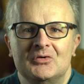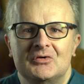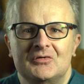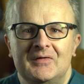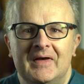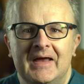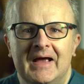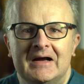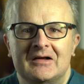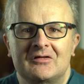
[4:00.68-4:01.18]
und
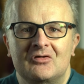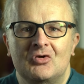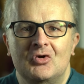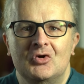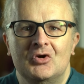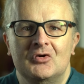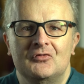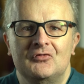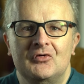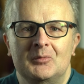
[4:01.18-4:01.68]

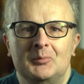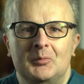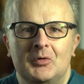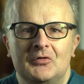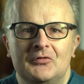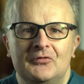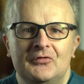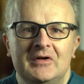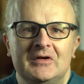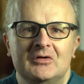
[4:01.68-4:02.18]
Werkzeuge für
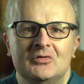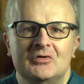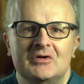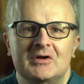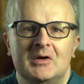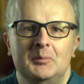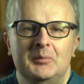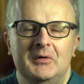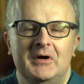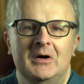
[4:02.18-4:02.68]
Profit und
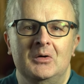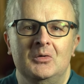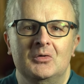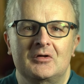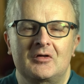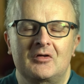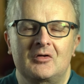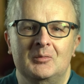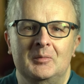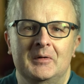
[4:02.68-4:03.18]

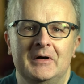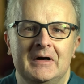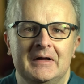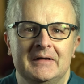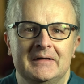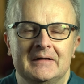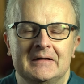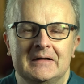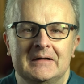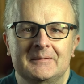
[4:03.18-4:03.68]
Gebrauch zu
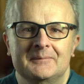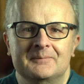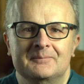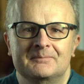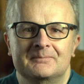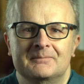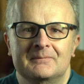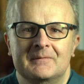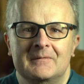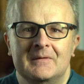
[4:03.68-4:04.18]
behandeln.
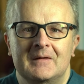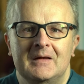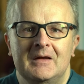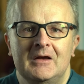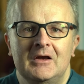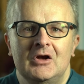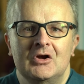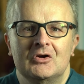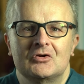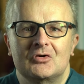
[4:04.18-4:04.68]

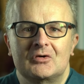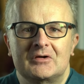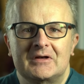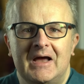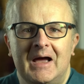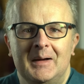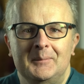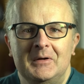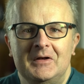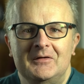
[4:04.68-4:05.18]
Doch
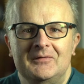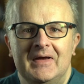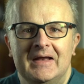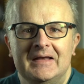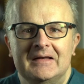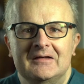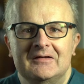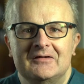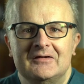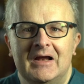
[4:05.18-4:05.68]
damit
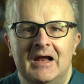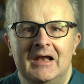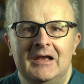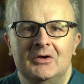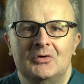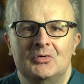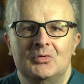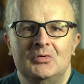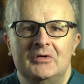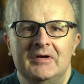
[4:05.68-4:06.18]
werden nicht
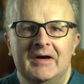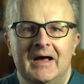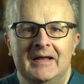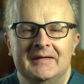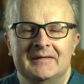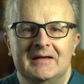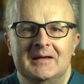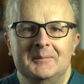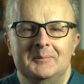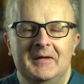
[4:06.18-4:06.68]
alle Güter
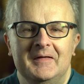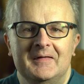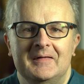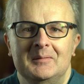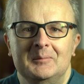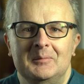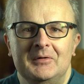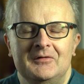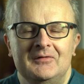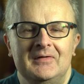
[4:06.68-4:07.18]

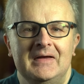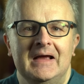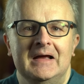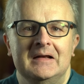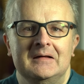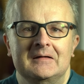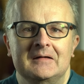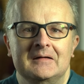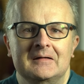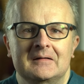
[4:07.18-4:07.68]
angemessen
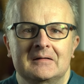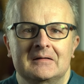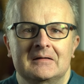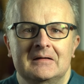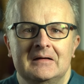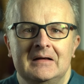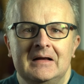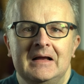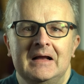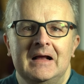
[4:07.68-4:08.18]
bewertet.
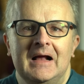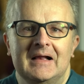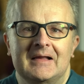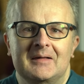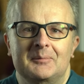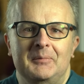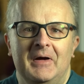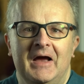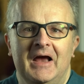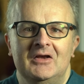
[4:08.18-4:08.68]

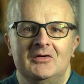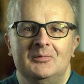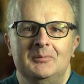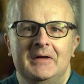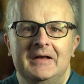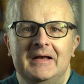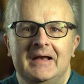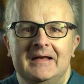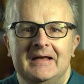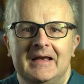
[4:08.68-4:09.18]
Als
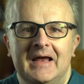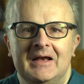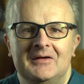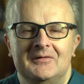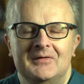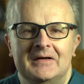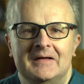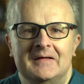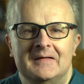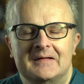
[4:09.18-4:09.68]
Beispiel nennt er
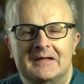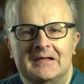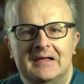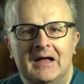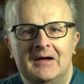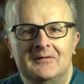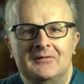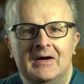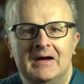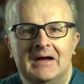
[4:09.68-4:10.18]
etwa die
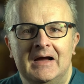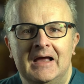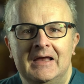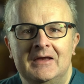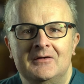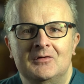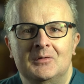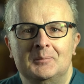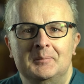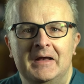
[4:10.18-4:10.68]

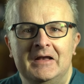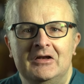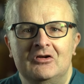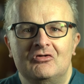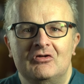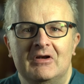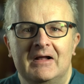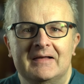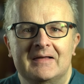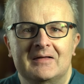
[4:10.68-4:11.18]
Sklaverei, wo
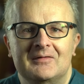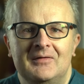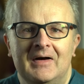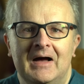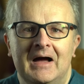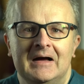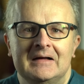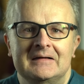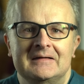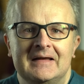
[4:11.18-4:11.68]
Menschen als
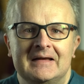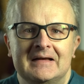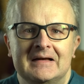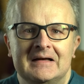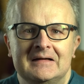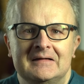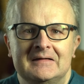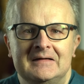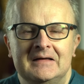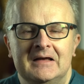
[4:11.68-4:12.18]
Waren
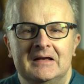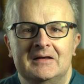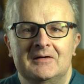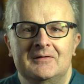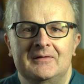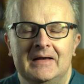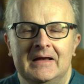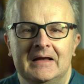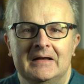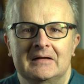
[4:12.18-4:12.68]

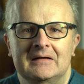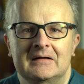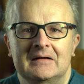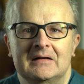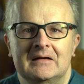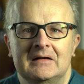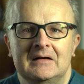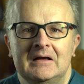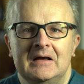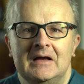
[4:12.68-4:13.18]
degradiert werden.
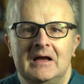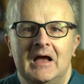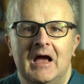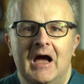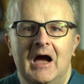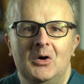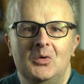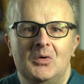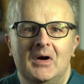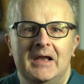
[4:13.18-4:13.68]

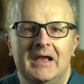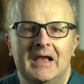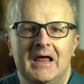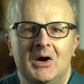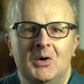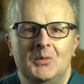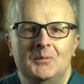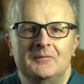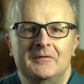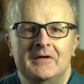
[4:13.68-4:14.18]
Auch
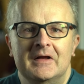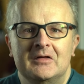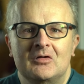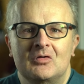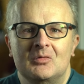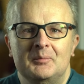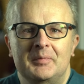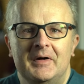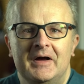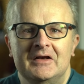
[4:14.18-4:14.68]
erlauben wir
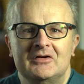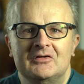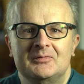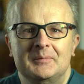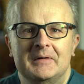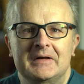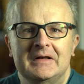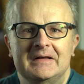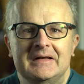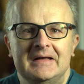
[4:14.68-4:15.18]
zum
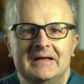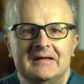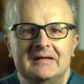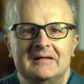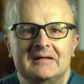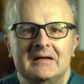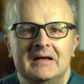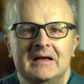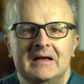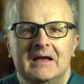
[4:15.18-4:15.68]
Beispiel
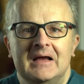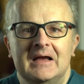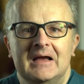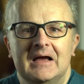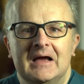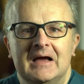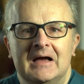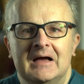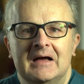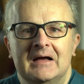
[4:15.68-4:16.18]
nicht
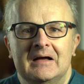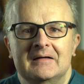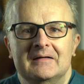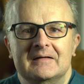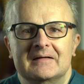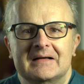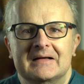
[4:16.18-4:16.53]
äh,